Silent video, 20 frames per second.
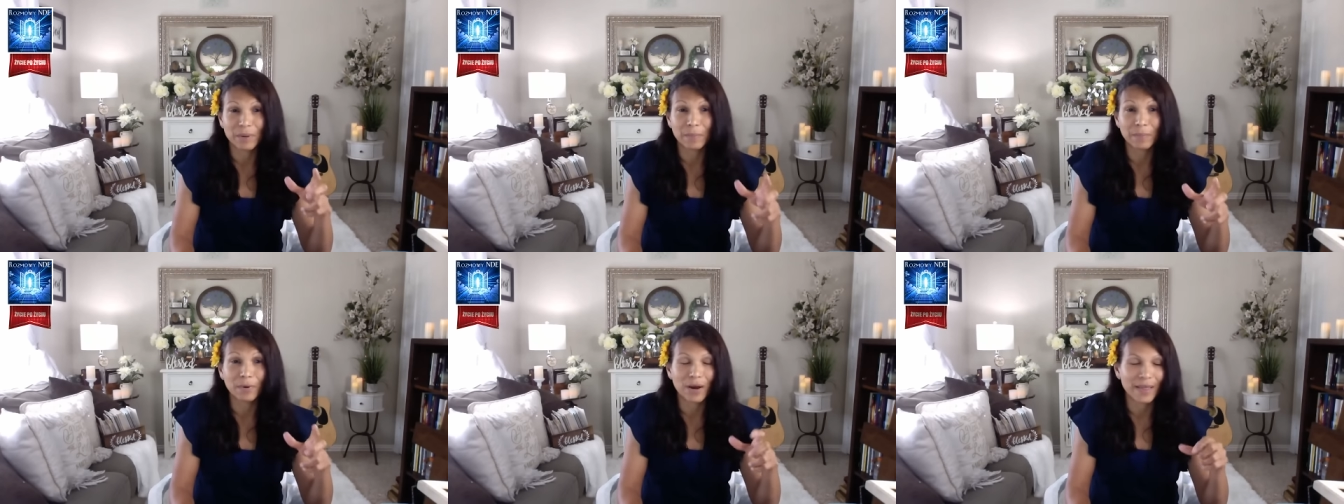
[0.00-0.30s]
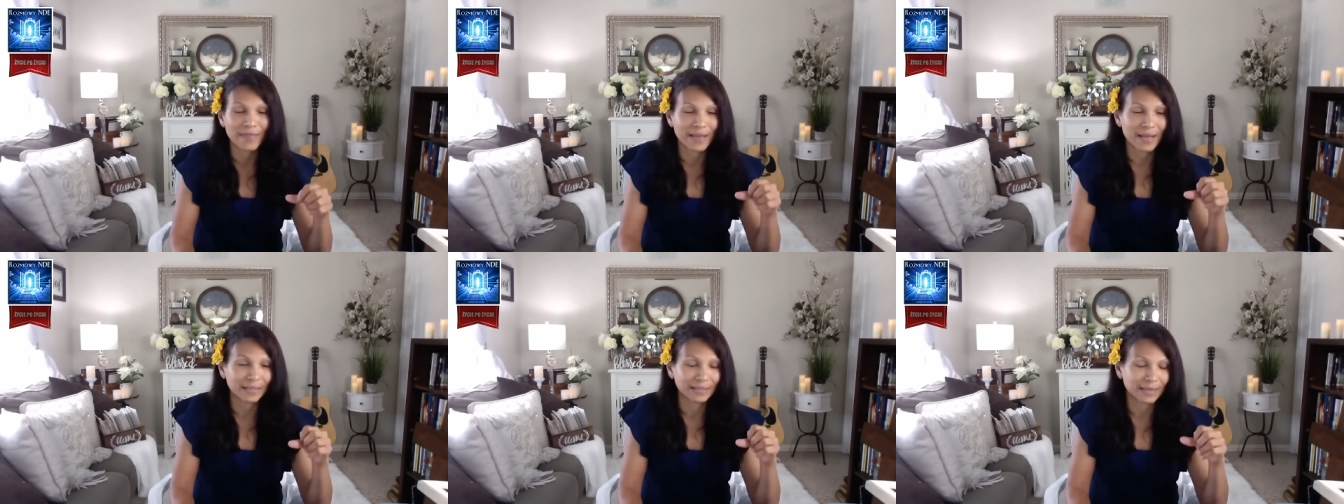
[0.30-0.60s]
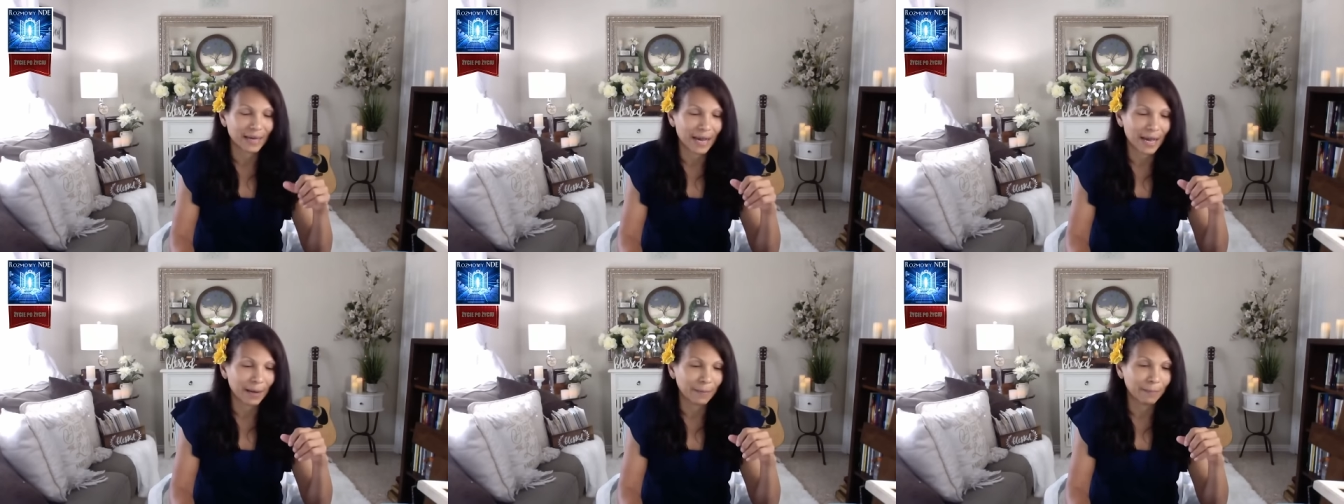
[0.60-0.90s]
aby dał
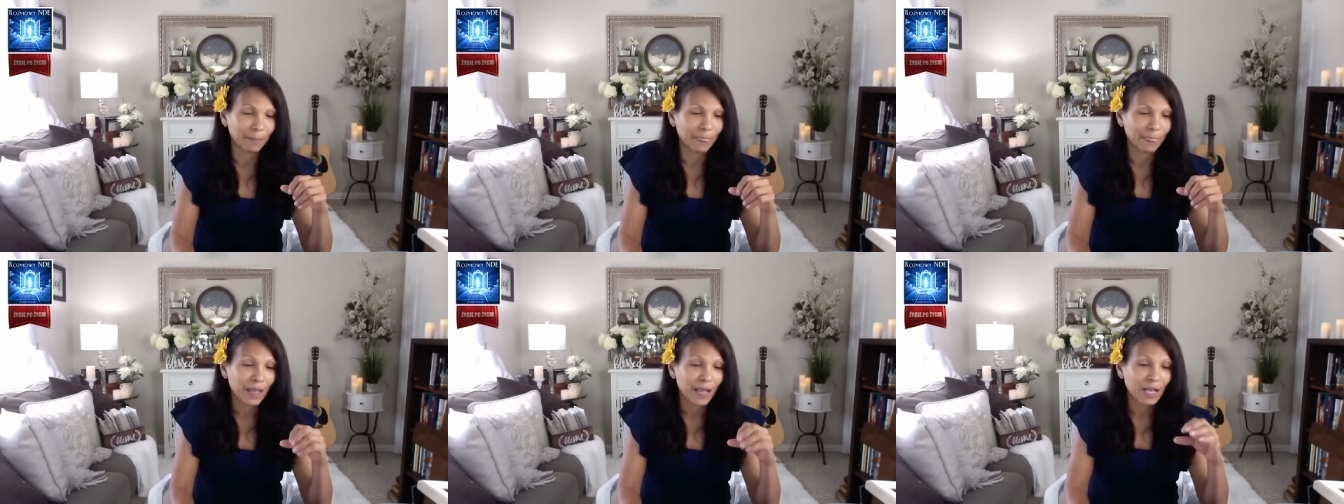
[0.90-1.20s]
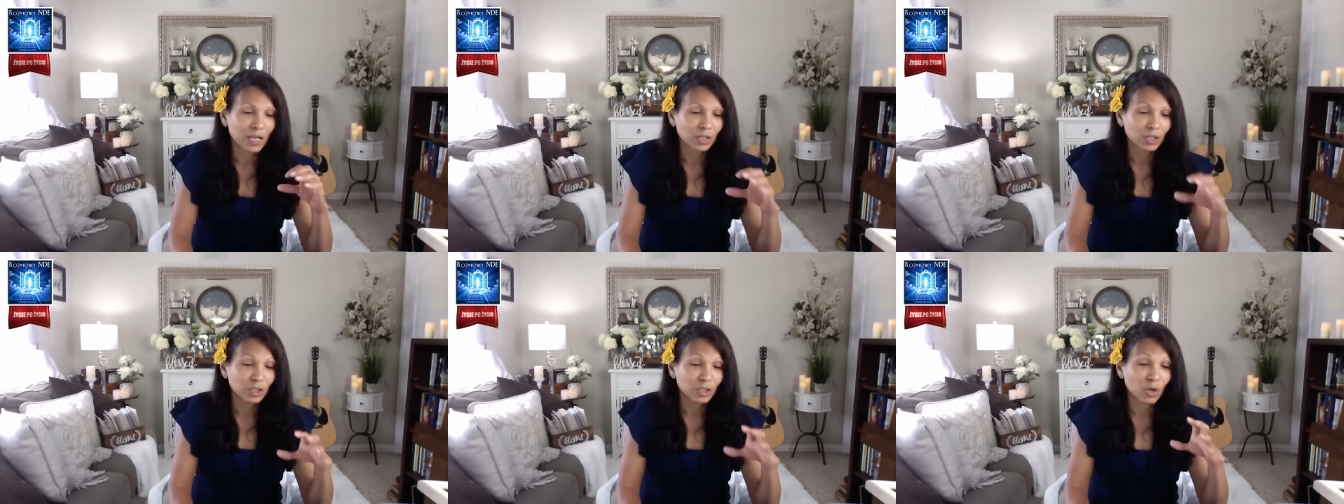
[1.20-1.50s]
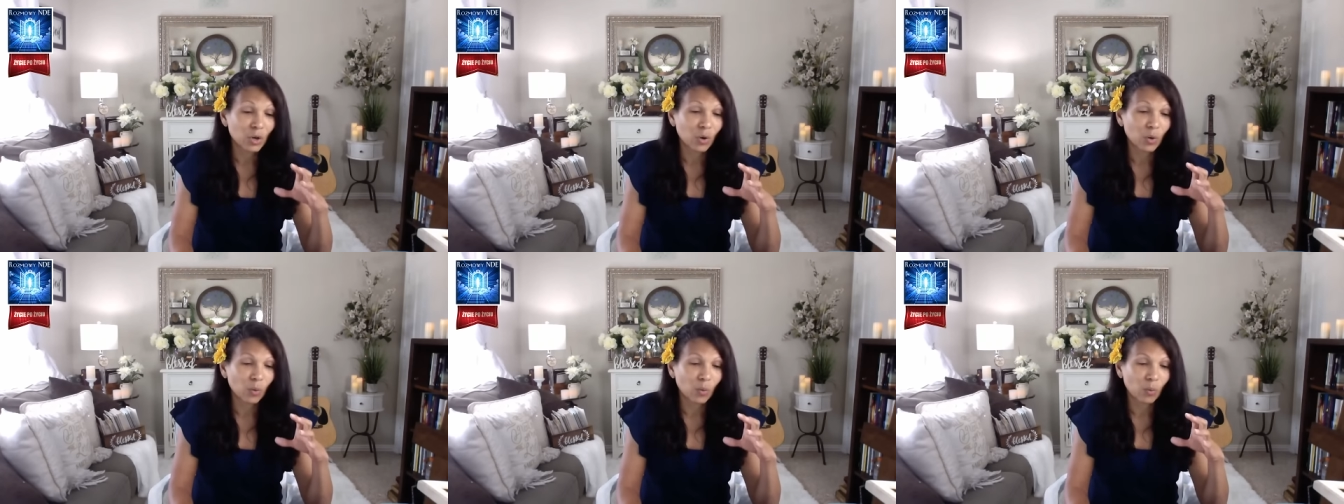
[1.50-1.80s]
mi rzeczy,
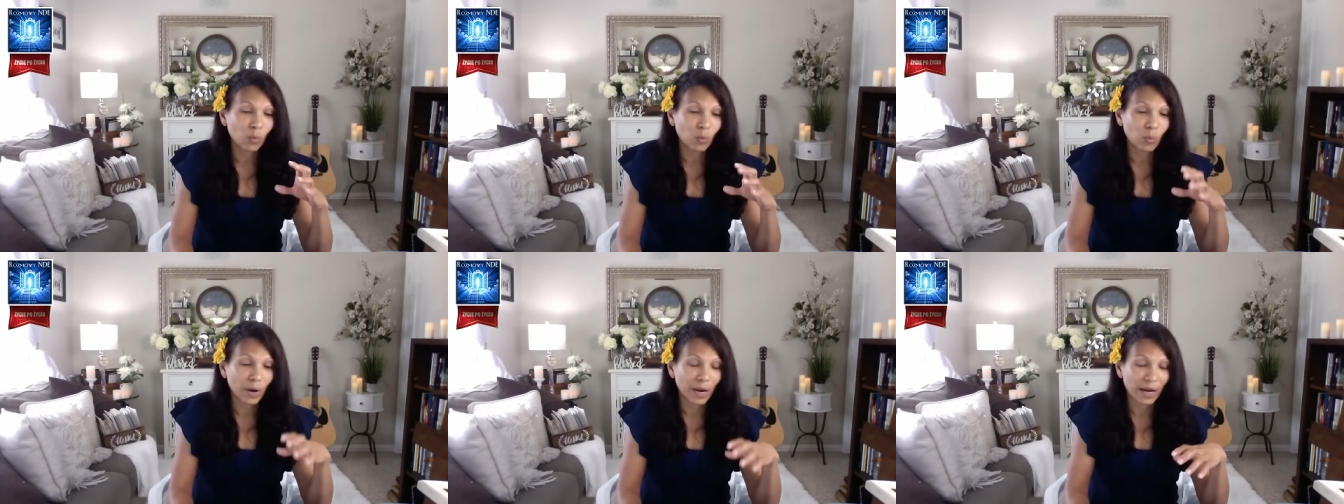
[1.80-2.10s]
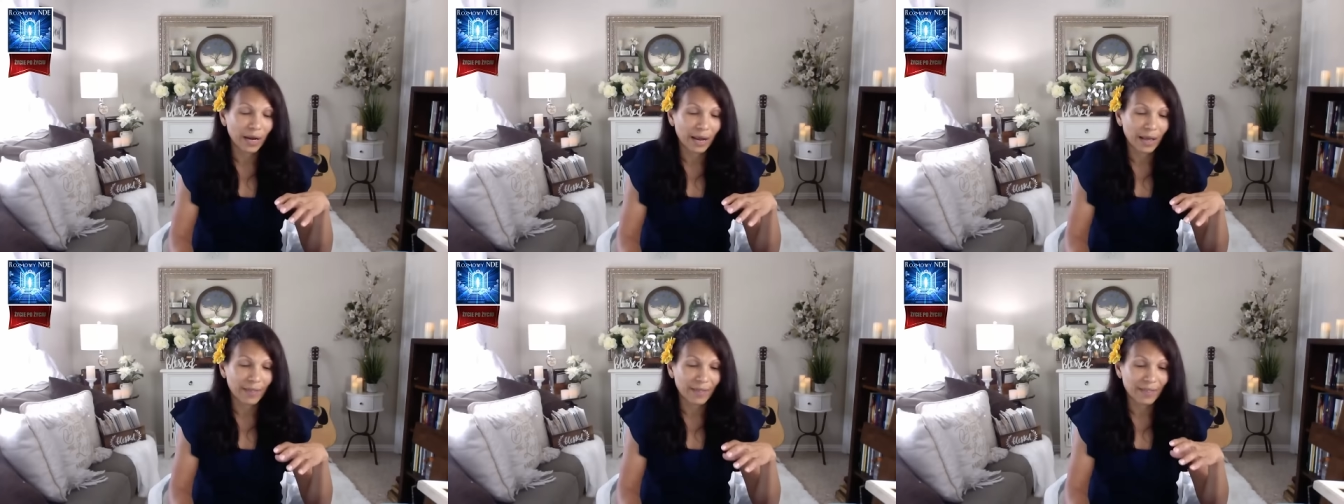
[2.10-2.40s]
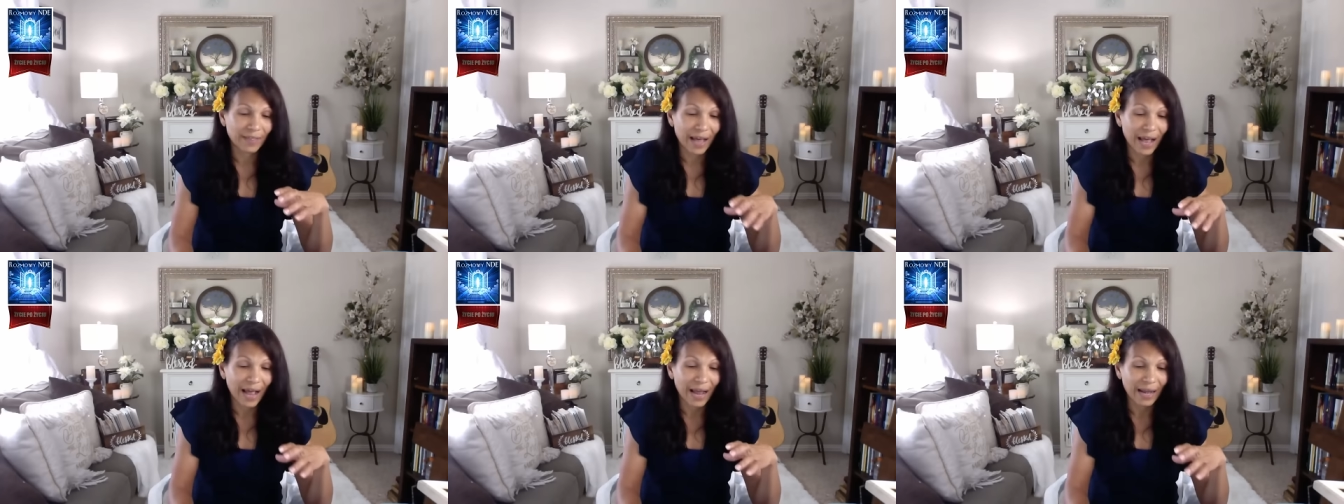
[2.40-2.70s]
których w tamtym czasie nie
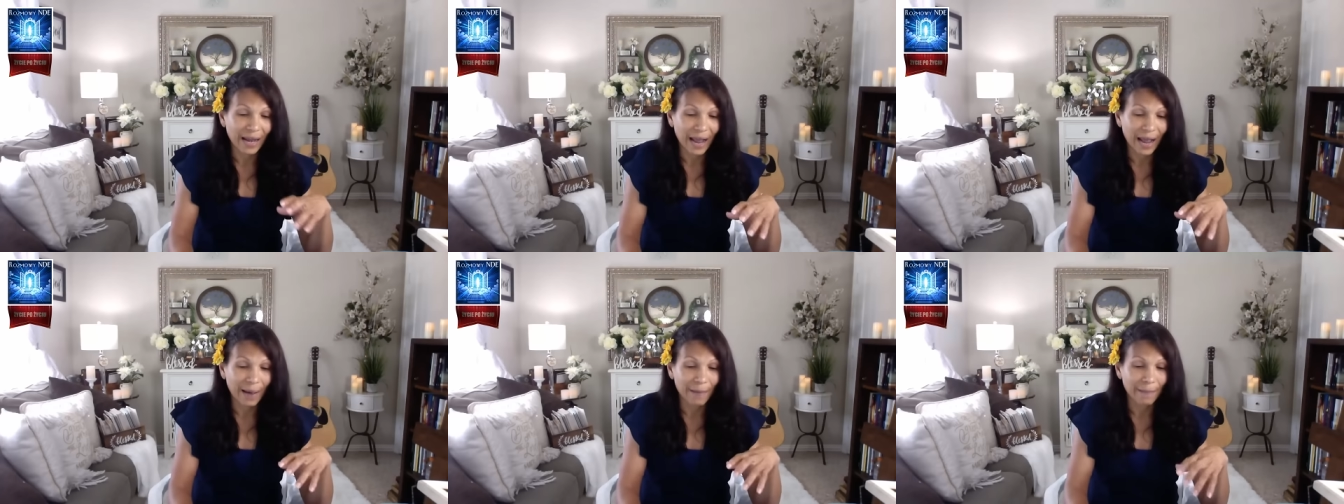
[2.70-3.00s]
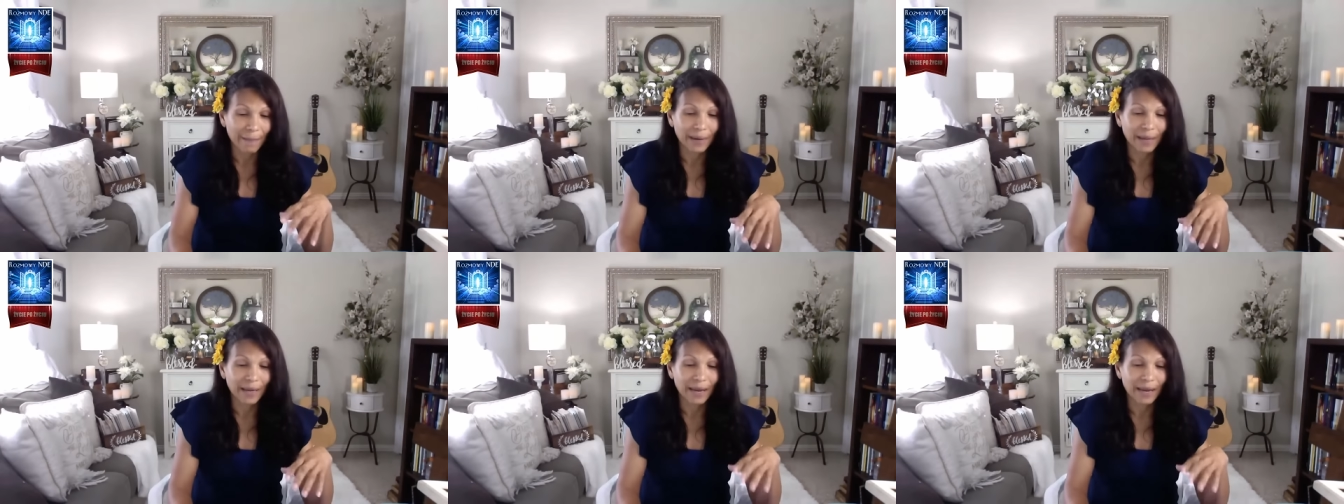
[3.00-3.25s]
pamiętałam.